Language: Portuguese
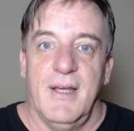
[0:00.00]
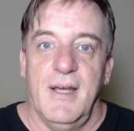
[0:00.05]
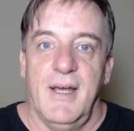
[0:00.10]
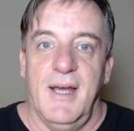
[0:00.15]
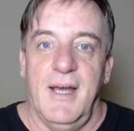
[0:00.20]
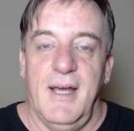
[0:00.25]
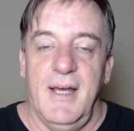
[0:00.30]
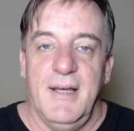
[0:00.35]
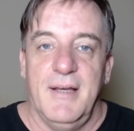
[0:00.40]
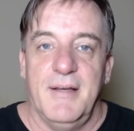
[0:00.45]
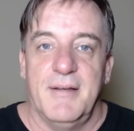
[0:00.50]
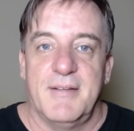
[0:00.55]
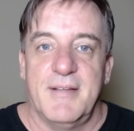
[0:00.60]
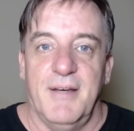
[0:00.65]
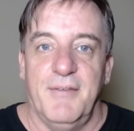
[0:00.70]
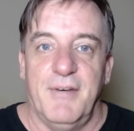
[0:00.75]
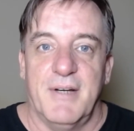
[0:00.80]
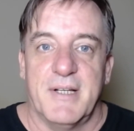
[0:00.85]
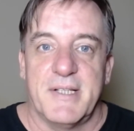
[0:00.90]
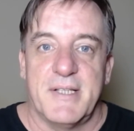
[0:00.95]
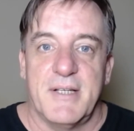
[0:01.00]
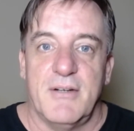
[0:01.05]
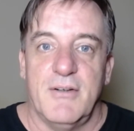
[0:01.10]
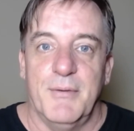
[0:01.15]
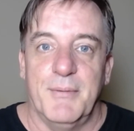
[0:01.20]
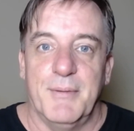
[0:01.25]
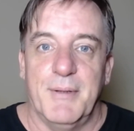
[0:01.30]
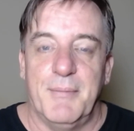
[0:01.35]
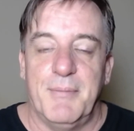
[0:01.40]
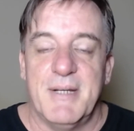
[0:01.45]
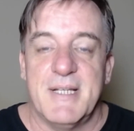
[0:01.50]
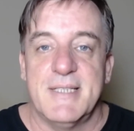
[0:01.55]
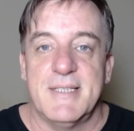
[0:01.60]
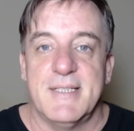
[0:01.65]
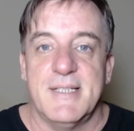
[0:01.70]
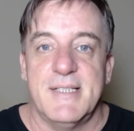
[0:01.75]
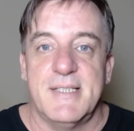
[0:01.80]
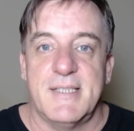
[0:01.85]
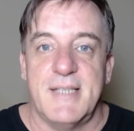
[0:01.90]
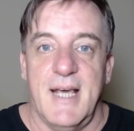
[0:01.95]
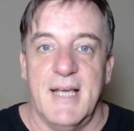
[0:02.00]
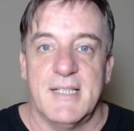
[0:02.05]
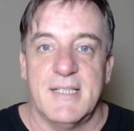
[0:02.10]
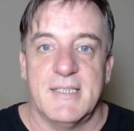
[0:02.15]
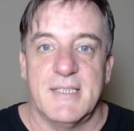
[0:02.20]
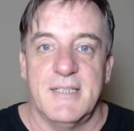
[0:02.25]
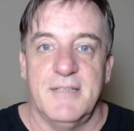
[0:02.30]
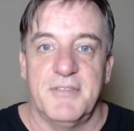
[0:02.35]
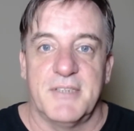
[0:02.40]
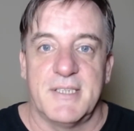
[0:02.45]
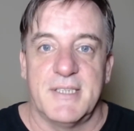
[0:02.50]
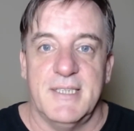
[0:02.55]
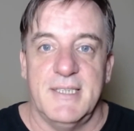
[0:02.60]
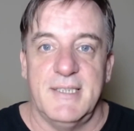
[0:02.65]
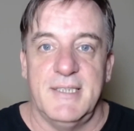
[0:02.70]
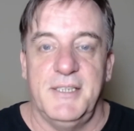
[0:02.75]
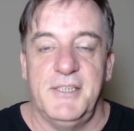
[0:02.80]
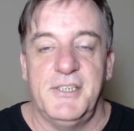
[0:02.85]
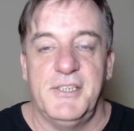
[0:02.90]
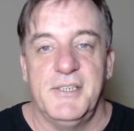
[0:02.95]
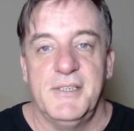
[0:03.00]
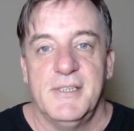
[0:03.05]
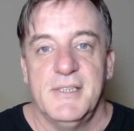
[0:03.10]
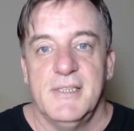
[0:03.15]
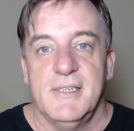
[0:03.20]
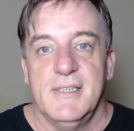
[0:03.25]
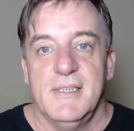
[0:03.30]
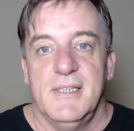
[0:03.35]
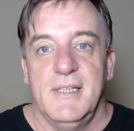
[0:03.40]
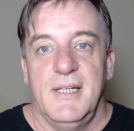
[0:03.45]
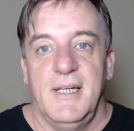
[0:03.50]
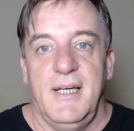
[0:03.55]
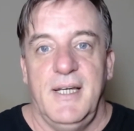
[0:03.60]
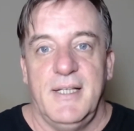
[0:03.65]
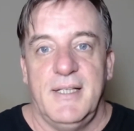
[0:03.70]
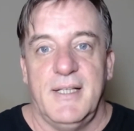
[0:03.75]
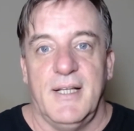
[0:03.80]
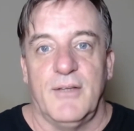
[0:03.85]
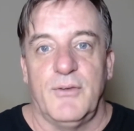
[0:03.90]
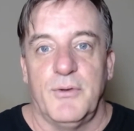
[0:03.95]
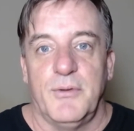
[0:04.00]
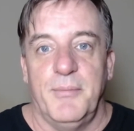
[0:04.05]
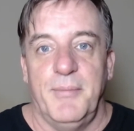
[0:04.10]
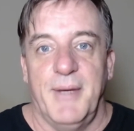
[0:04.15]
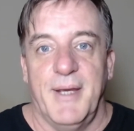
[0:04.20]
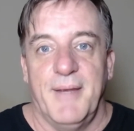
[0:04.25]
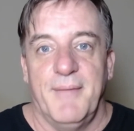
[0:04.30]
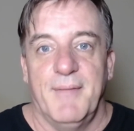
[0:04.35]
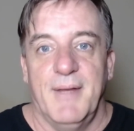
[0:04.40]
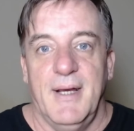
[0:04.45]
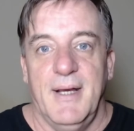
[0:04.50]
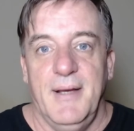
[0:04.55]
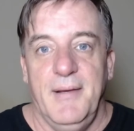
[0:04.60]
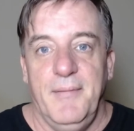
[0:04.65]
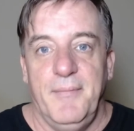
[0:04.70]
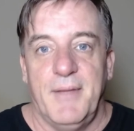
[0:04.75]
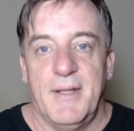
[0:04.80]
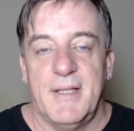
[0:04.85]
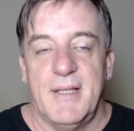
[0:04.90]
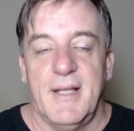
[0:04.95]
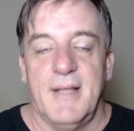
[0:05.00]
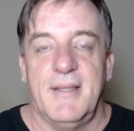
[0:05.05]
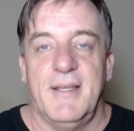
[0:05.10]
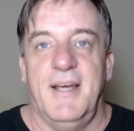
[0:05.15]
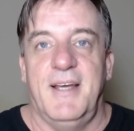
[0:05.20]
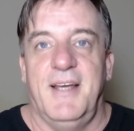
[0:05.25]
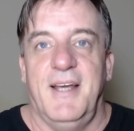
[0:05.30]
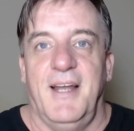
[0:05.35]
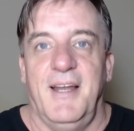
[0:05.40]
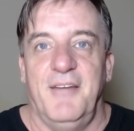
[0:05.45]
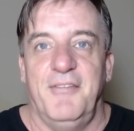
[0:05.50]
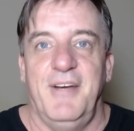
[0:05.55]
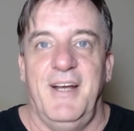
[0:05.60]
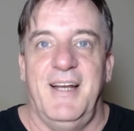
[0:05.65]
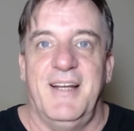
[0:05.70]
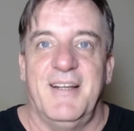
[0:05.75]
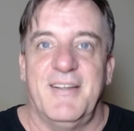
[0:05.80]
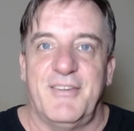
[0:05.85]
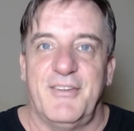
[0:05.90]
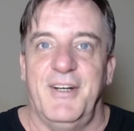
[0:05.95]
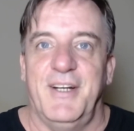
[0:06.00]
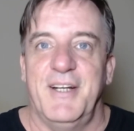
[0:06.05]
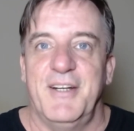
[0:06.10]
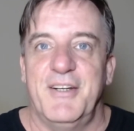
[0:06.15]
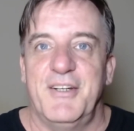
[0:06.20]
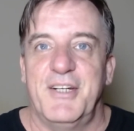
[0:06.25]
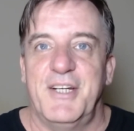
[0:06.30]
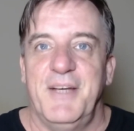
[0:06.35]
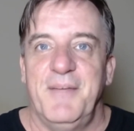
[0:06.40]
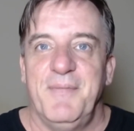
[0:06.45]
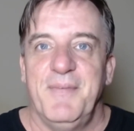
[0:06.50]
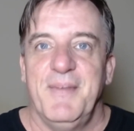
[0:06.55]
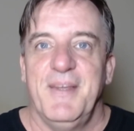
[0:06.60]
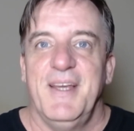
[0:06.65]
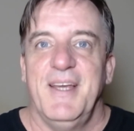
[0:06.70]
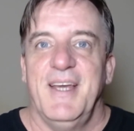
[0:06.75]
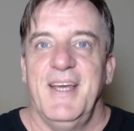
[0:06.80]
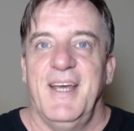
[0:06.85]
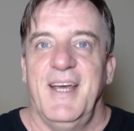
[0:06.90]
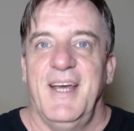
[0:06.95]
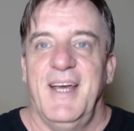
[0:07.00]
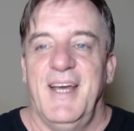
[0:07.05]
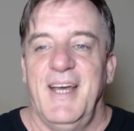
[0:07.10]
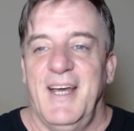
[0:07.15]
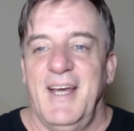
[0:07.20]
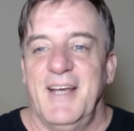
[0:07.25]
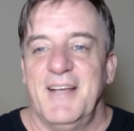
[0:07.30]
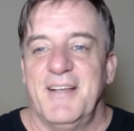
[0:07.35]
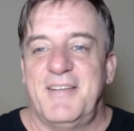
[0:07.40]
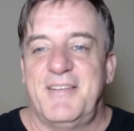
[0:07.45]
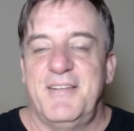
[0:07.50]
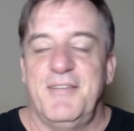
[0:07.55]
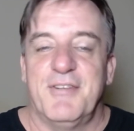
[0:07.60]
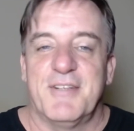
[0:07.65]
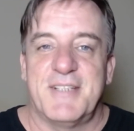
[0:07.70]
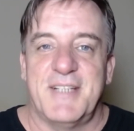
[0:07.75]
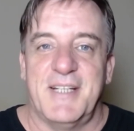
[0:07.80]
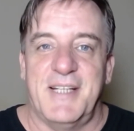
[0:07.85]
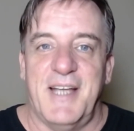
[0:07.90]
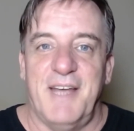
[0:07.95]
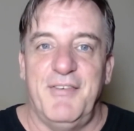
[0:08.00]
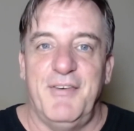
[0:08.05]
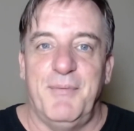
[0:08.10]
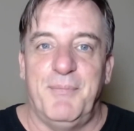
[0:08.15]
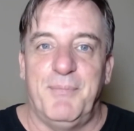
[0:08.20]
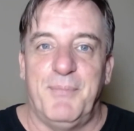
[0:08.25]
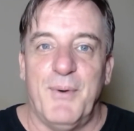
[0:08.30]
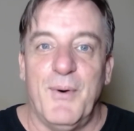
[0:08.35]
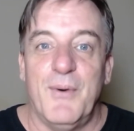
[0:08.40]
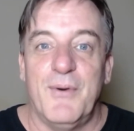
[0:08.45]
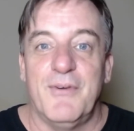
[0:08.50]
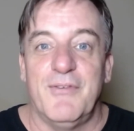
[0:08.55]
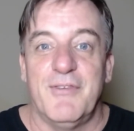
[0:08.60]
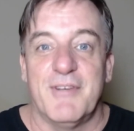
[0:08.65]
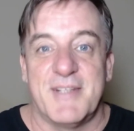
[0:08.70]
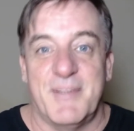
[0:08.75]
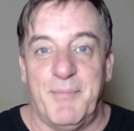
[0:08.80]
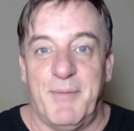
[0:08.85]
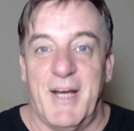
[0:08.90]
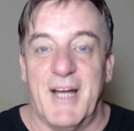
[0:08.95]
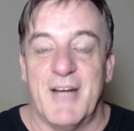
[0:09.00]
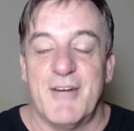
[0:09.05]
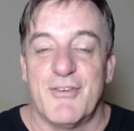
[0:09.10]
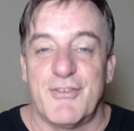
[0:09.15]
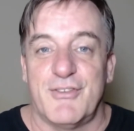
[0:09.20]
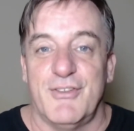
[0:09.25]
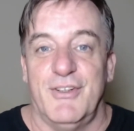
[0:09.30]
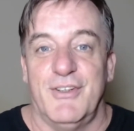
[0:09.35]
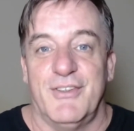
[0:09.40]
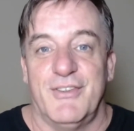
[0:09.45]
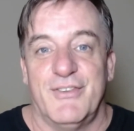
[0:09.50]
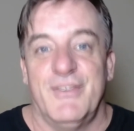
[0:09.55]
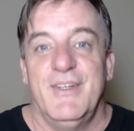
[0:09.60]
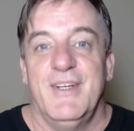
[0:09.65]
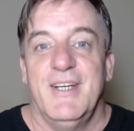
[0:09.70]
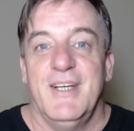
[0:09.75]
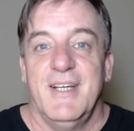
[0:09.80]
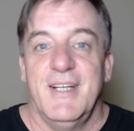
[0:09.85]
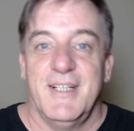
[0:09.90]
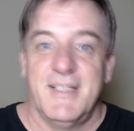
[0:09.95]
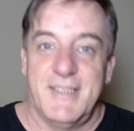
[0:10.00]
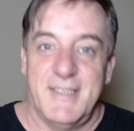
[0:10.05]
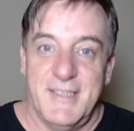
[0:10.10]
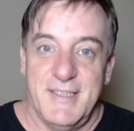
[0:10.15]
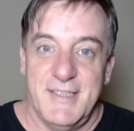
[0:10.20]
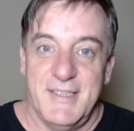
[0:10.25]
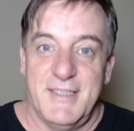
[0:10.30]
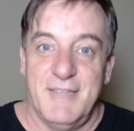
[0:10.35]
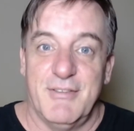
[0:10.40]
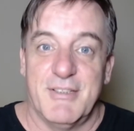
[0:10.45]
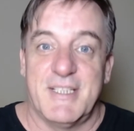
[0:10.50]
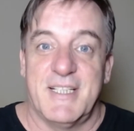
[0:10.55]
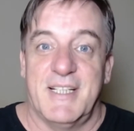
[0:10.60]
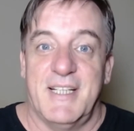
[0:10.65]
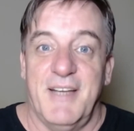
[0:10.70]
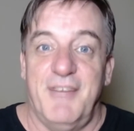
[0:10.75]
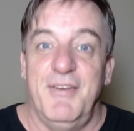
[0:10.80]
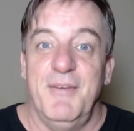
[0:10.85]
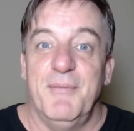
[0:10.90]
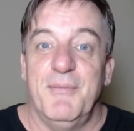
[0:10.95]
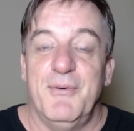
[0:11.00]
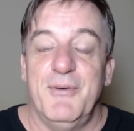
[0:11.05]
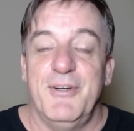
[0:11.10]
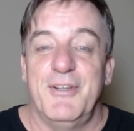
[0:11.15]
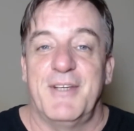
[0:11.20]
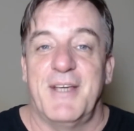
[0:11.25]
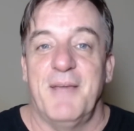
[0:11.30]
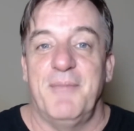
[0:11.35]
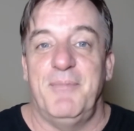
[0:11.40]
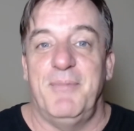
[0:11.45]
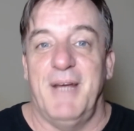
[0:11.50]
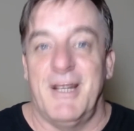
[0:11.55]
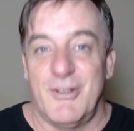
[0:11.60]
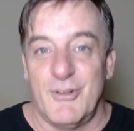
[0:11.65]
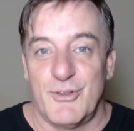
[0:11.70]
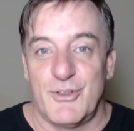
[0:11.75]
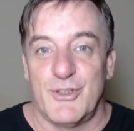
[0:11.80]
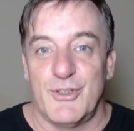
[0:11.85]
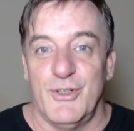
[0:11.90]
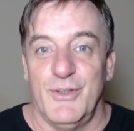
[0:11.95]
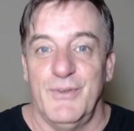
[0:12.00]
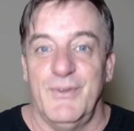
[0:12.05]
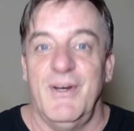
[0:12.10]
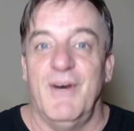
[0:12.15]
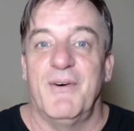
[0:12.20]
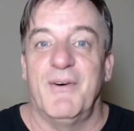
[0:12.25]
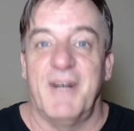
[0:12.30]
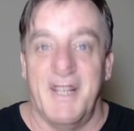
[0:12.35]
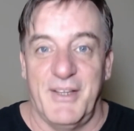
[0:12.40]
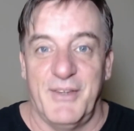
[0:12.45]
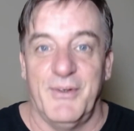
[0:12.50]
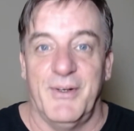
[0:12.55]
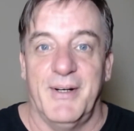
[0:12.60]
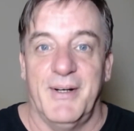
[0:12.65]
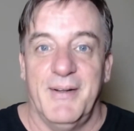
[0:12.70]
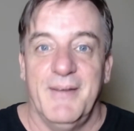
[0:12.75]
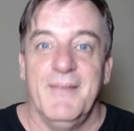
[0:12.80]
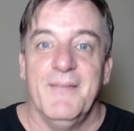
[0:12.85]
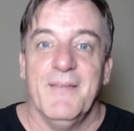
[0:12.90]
é, se afasta em incômodo da presença, esquece que você existe e tá tudo bem. Ah, até tem aquela velha história de que é, se você deve pouco, você perde o sono. Se você deve muito, quem perde o sono é o credor.